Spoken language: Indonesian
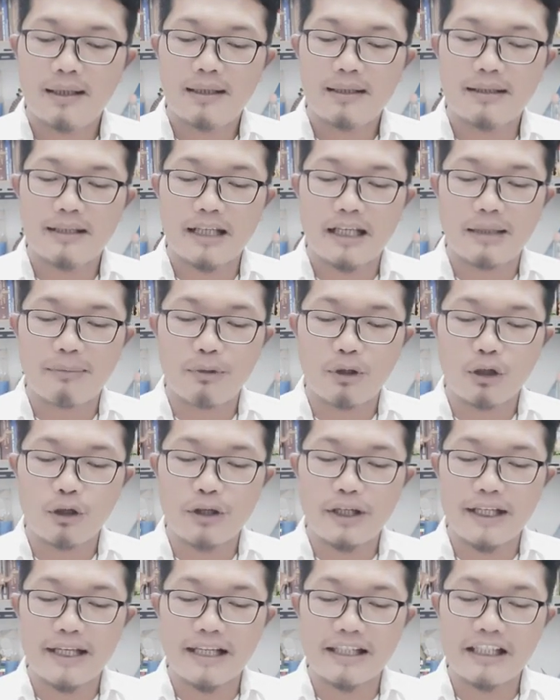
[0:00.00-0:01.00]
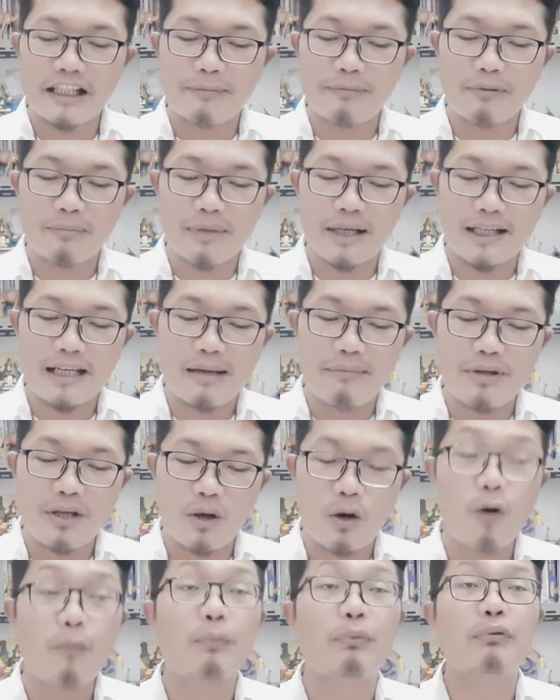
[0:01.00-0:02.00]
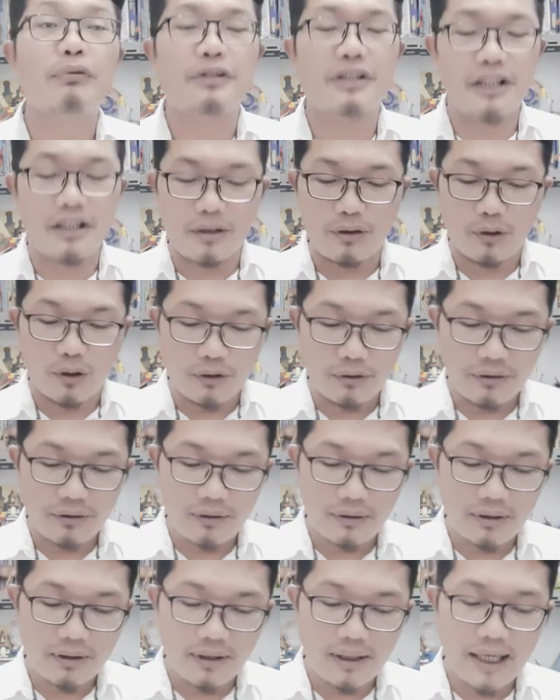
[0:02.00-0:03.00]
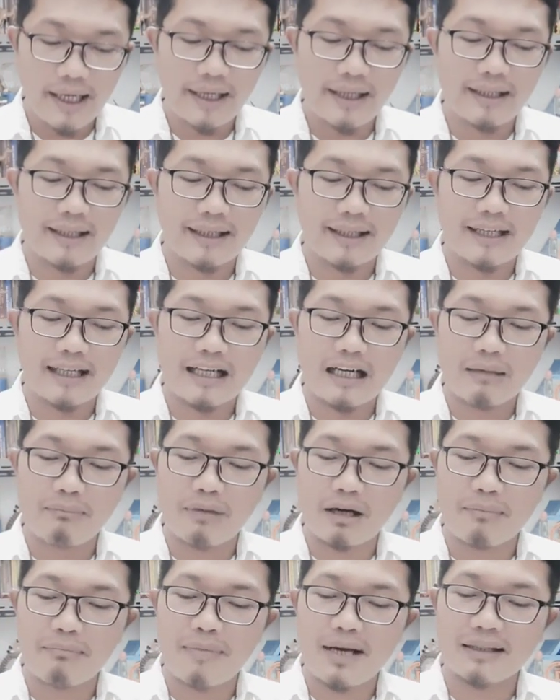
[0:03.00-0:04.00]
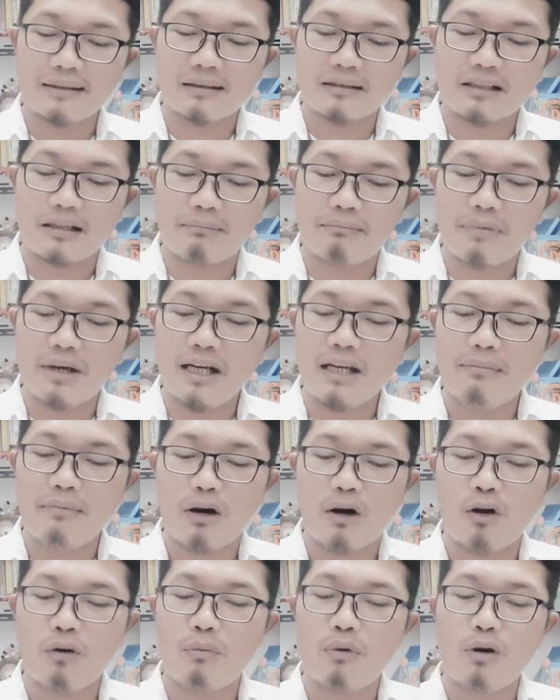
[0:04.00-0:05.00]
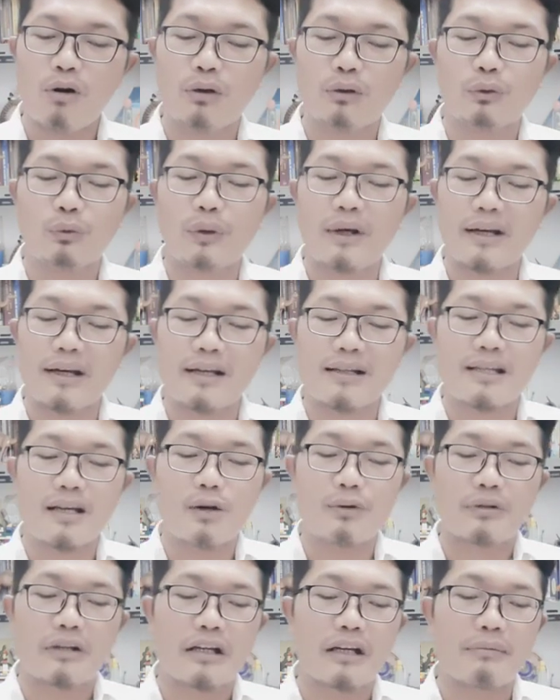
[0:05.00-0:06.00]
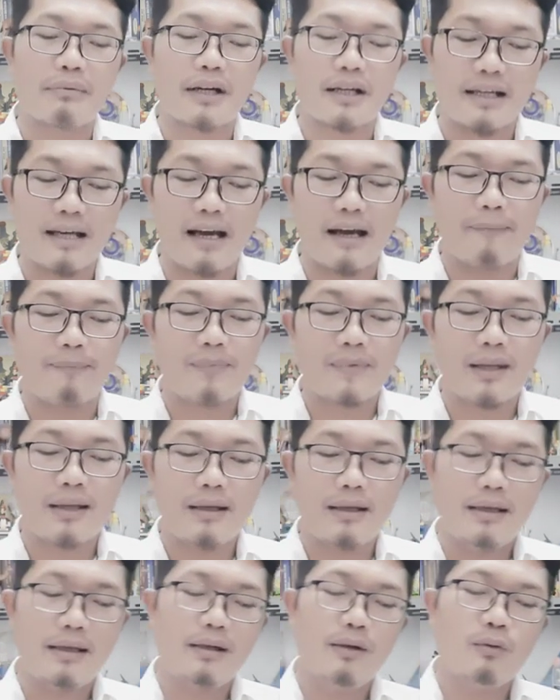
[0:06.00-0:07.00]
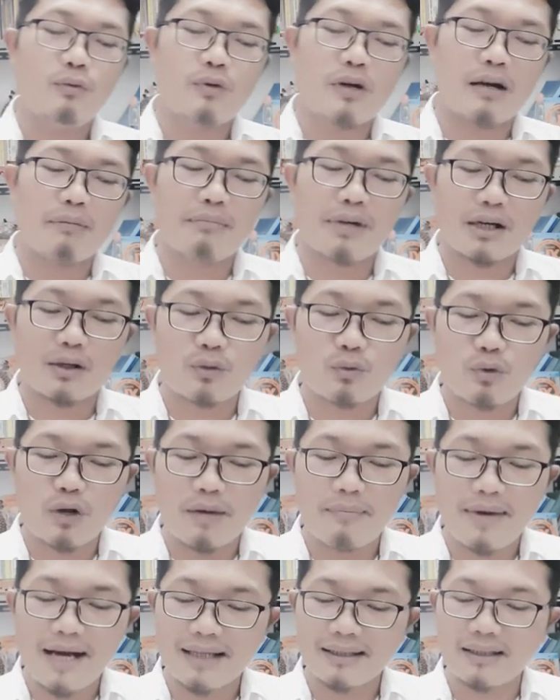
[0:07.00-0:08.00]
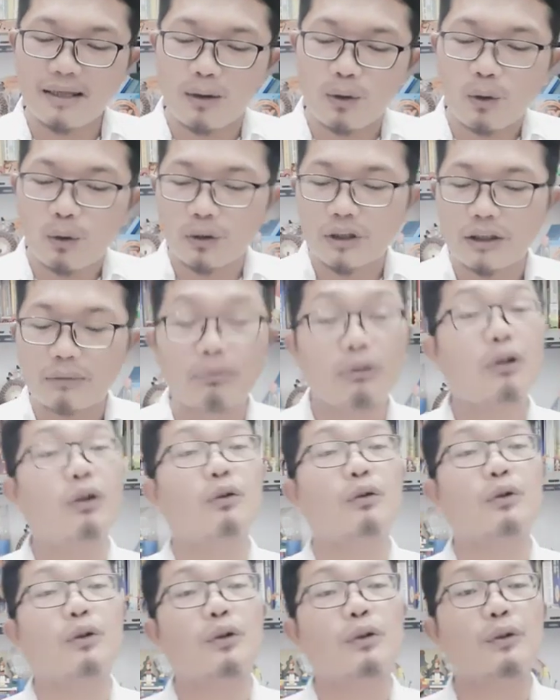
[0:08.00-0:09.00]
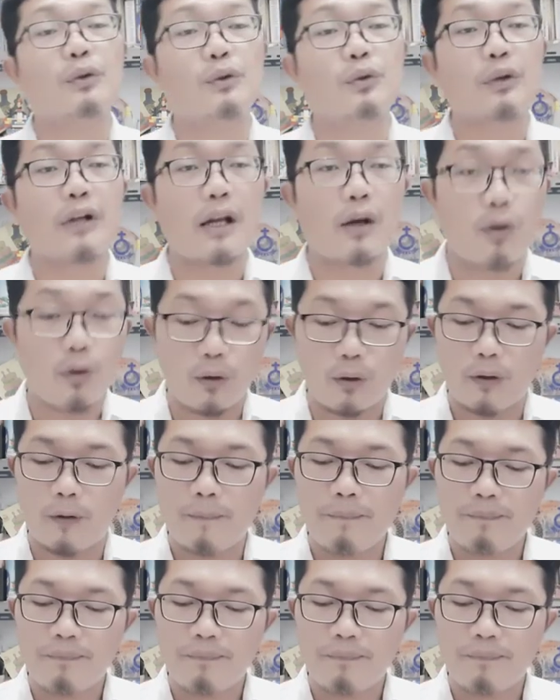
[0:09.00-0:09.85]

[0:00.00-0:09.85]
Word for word: Jala molo digasipi matami hopul sikon, ai dengganan marmata sabari bahwa bongok tuhara harajau ne debata. Unang mardua mata ho dibolokon tunarokko.